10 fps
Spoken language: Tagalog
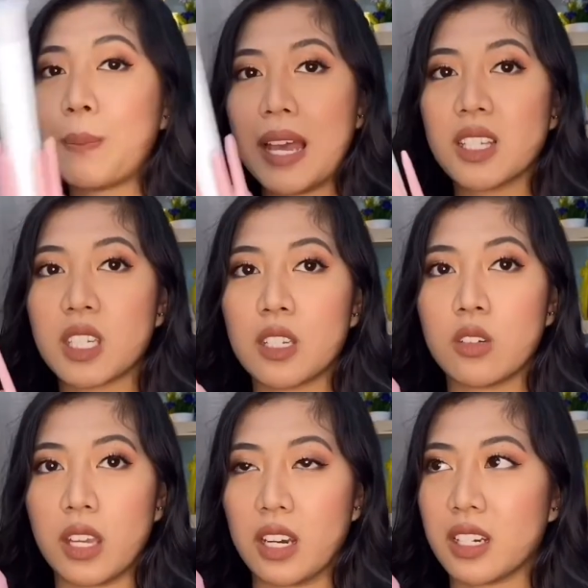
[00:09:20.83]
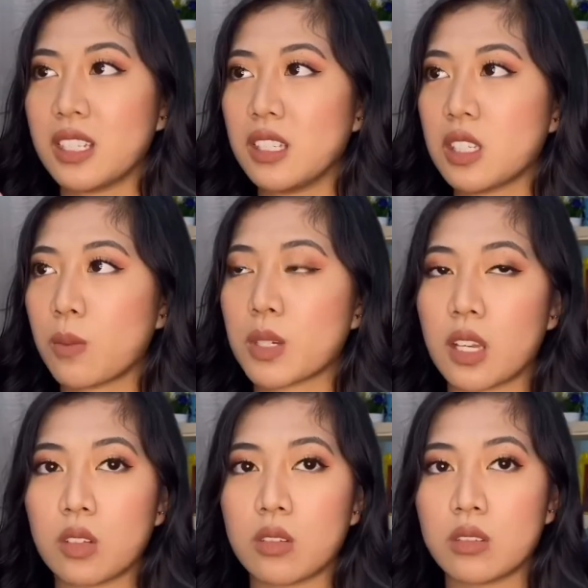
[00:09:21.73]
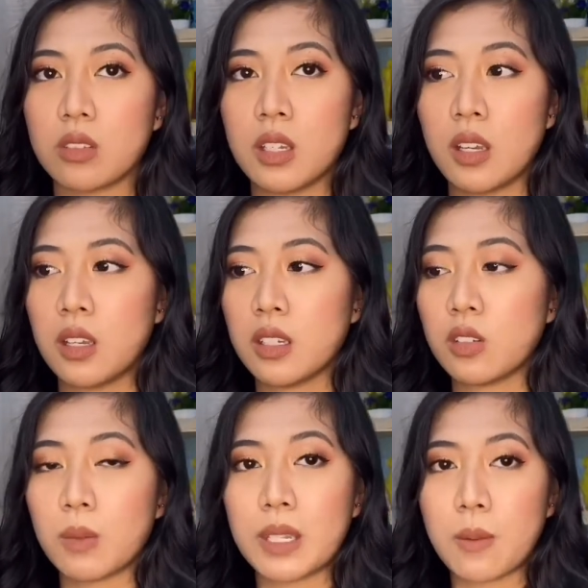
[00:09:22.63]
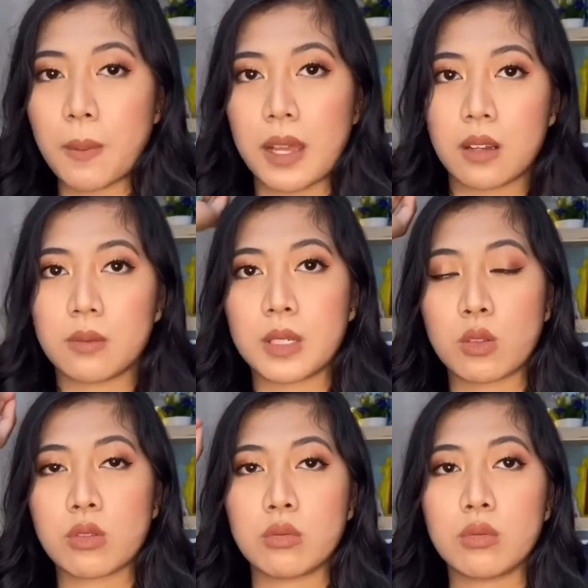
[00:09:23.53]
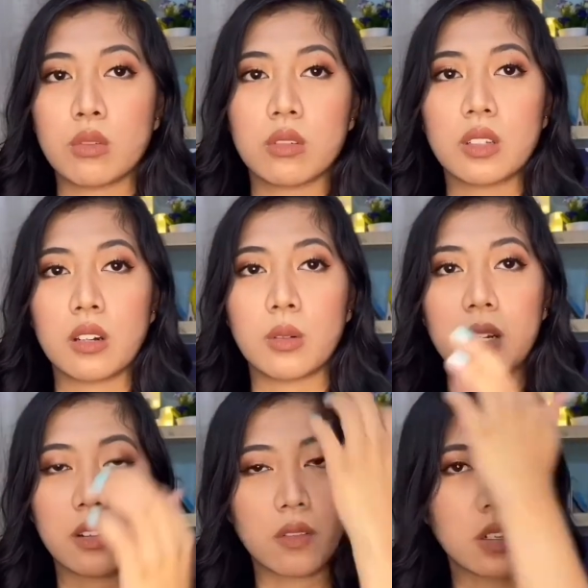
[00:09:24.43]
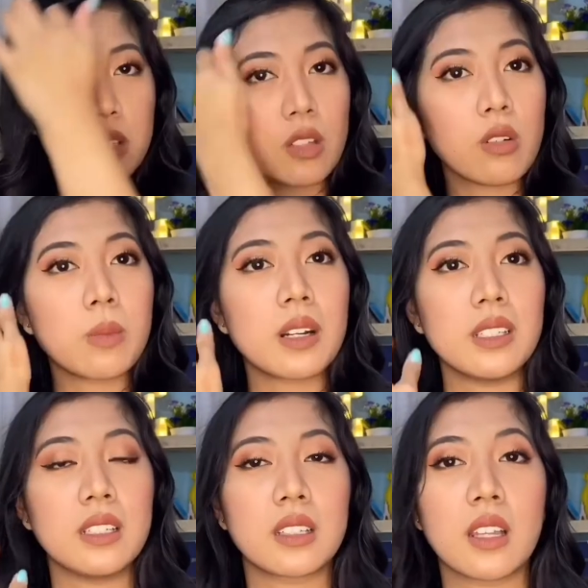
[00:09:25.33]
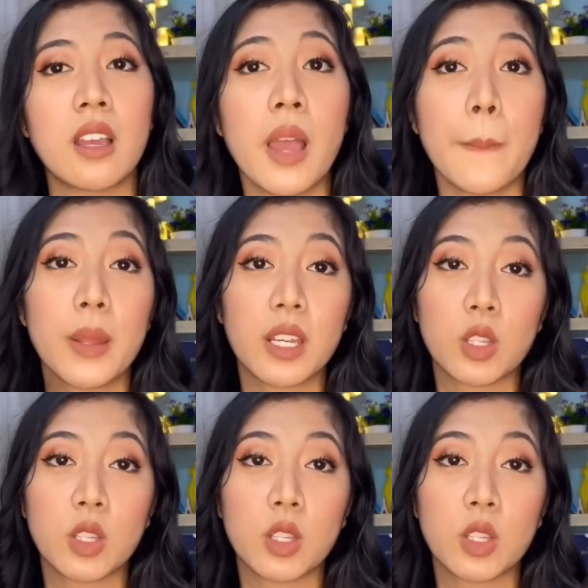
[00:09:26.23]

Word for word: siya ng hair. Hindi siya masyadong yung iba, di parang masusunog na or whatever sa so sobrang init na. Pero ito, hindi.